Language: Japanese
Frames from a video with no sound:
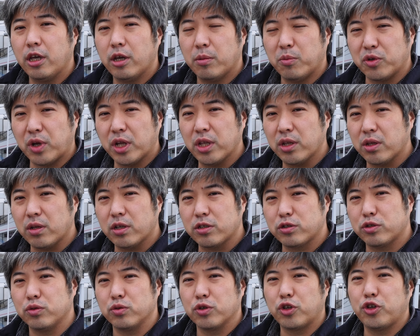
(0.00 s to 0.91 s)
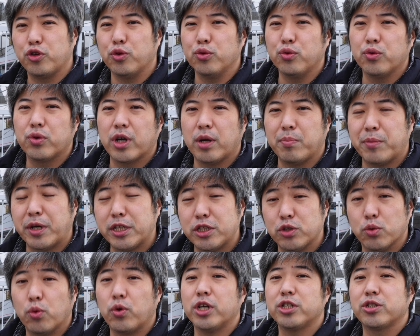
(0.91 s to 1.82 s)
もうなんとなくその挙動がま
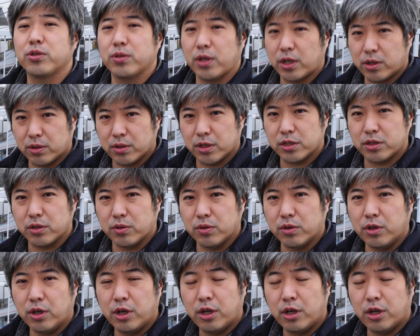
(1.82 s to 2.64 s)
ずおかしくなるんですよ。